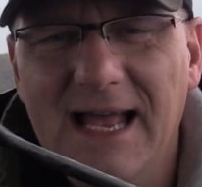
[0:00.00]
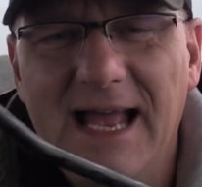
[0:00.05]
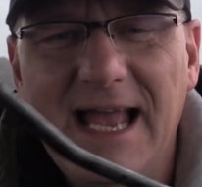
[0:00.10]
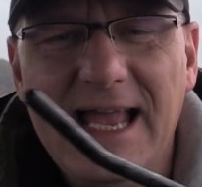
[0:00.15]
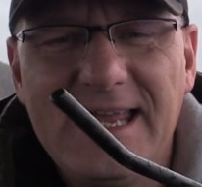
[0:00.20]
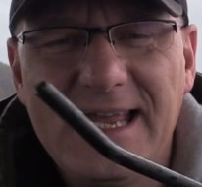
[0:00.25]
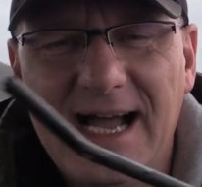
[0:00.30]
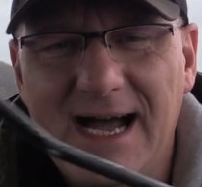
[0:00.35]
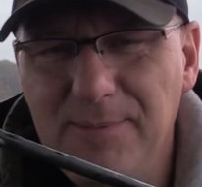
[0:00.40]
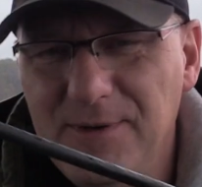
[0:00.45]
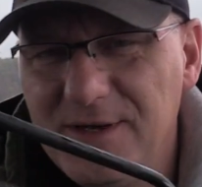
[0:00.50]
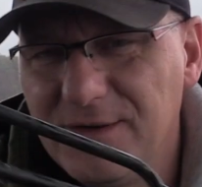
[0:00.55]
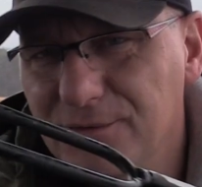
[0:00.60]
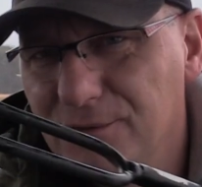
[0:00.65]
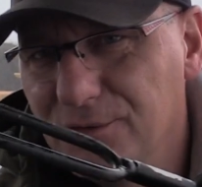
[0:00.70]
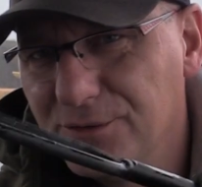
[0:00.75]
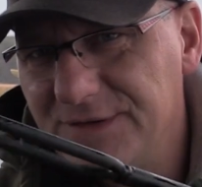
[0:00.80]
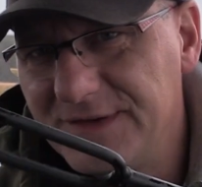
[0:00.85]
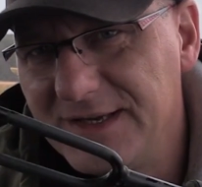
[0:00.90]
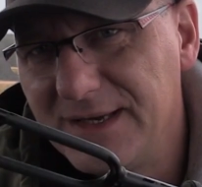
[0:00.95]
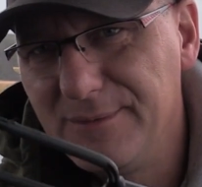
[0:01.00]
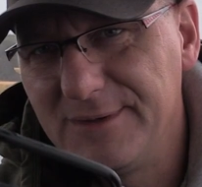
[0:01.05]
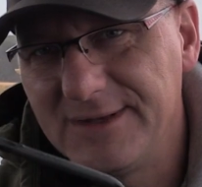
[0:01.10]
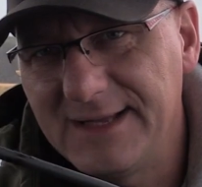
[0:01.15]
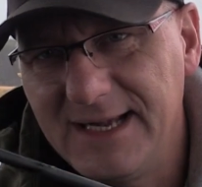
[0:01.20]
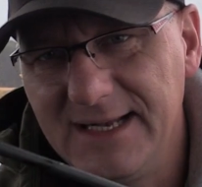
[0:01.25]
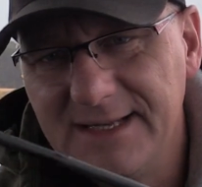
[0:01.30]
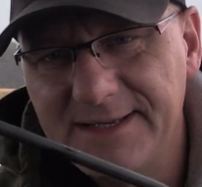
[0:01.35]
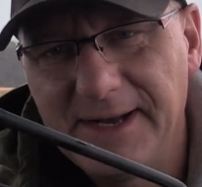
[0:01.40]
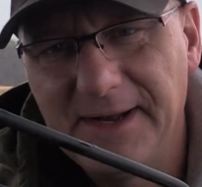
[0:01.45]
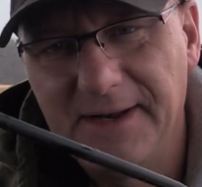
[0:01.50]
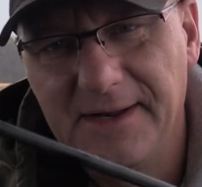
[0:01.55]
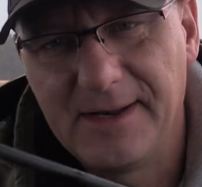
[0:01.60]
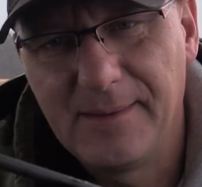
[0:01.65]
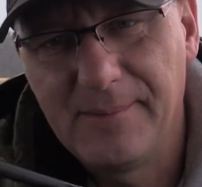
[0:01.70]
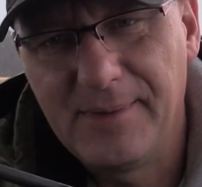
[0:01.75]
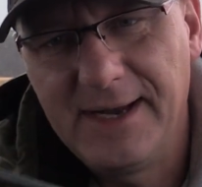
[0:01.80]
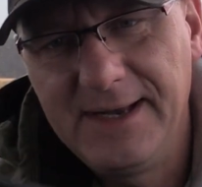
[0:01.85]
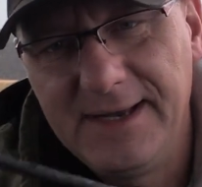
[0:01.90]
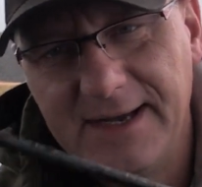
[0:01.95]
Ich habe hier so lustige Metallteile
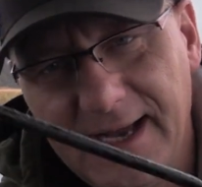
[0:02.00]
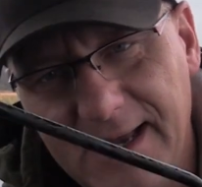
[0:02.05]
dabei.